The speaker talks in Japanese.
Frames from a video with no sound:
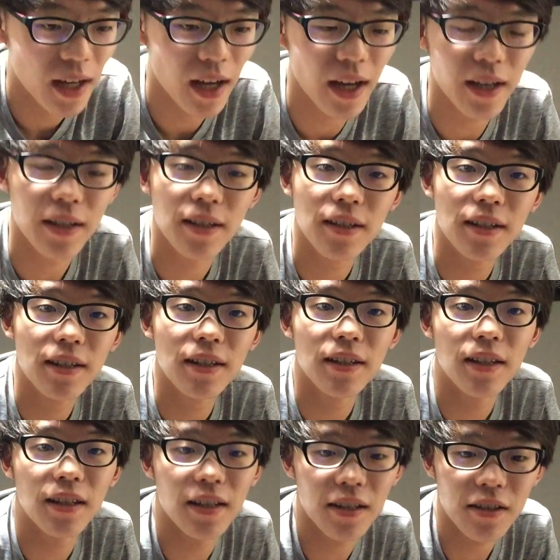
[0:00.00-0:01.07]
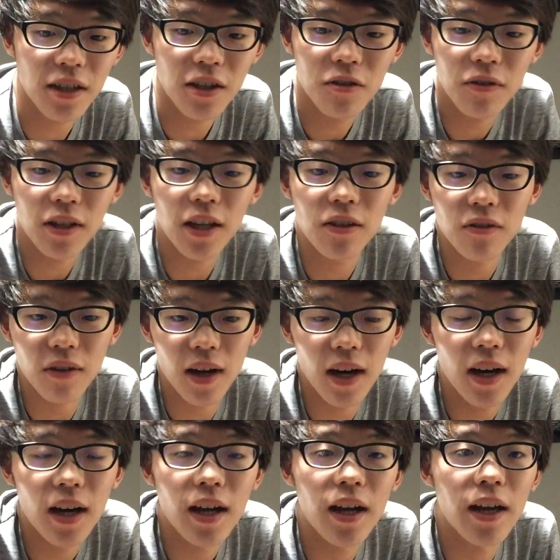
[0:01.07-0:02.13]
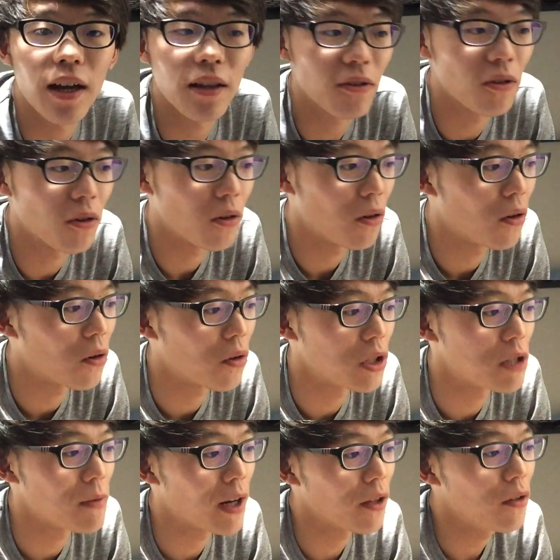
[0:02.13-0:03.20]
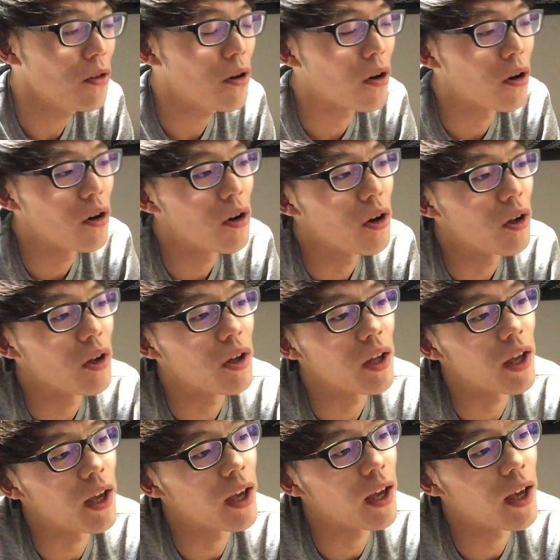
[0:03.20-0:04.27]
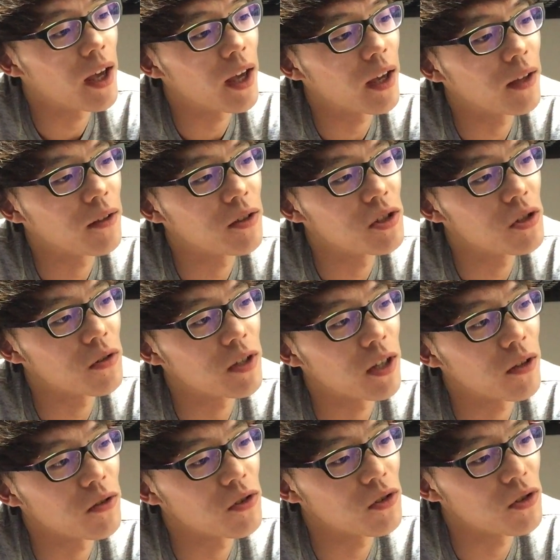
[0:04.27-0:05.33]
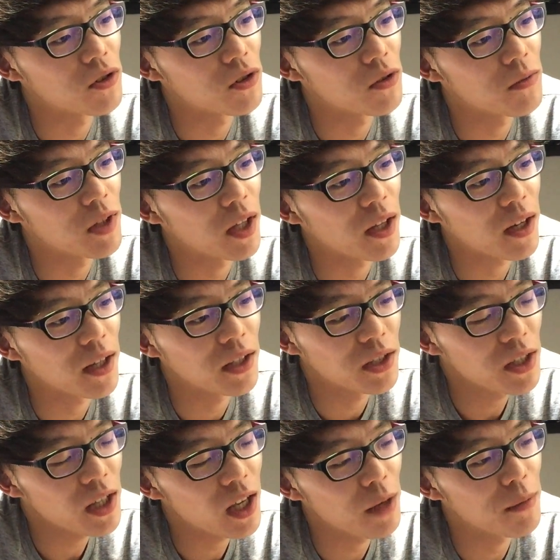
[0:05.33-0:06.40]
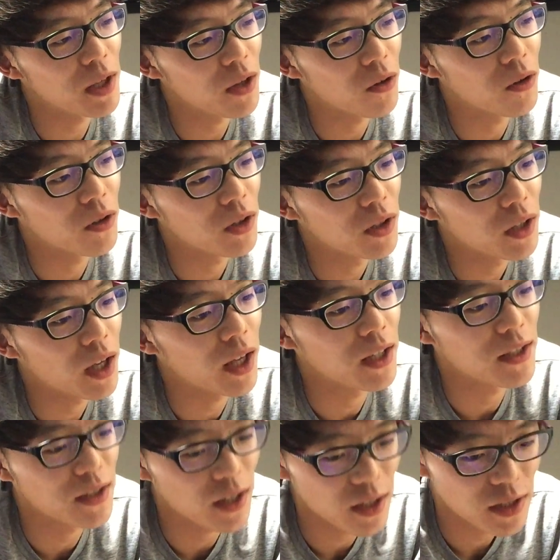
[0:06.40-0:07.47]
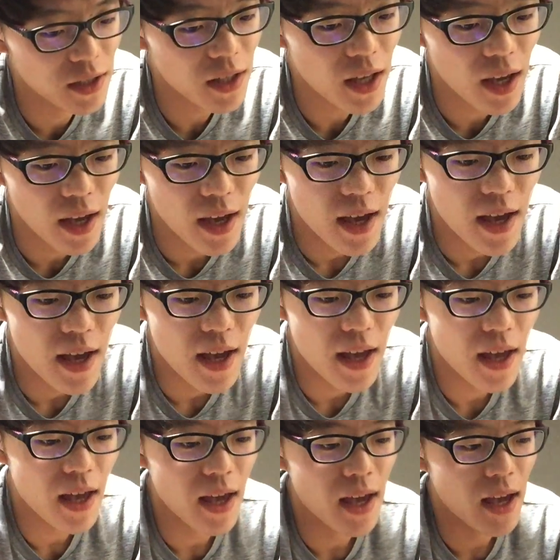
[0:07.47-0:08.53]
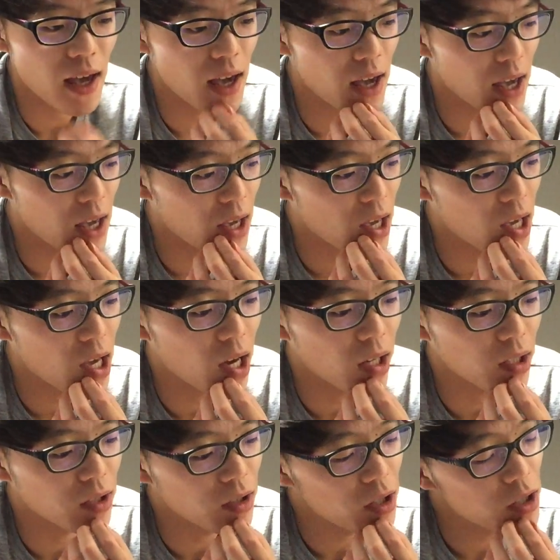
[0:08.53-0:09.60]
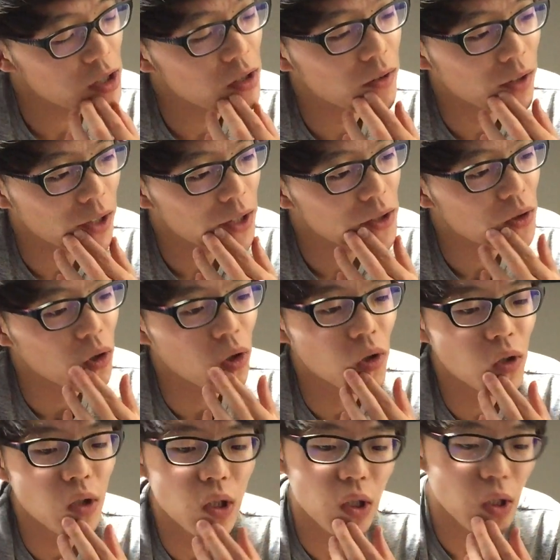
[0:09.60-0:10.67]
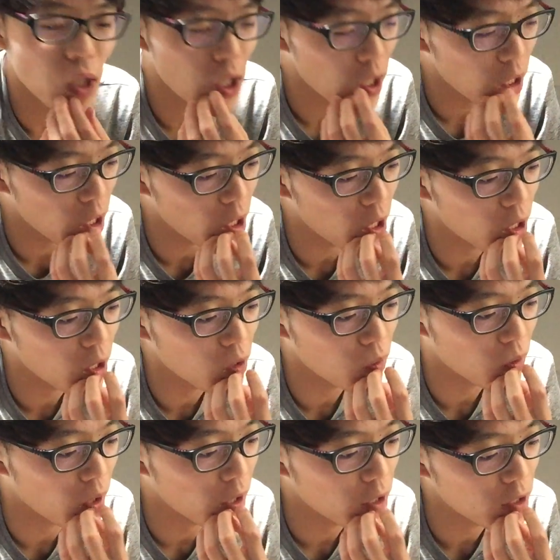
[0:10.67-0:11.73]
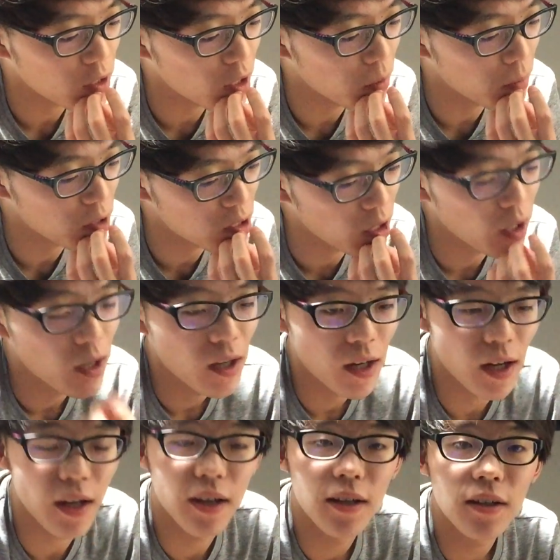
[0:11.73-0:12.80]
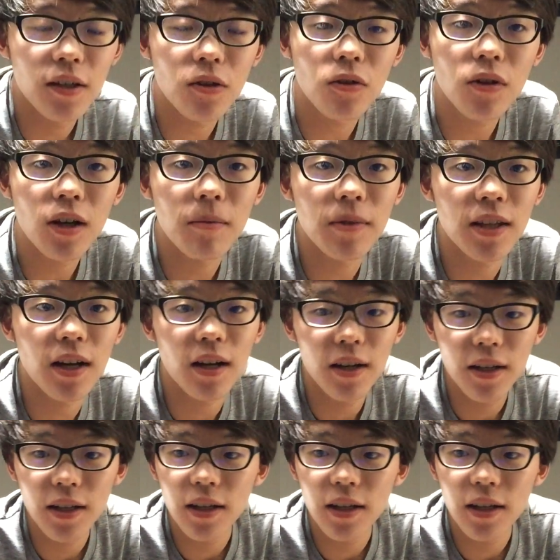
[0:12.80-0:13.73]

はい。で、サスキくんはなんとか、えー、っと、オロチマルの、えー、口寄せの術みたいな感じでヘビを、えー、犠牲にして、えー、犠牲にしたのかなそう。で、えー、なんとか助かりました。はい。で、ここからまた、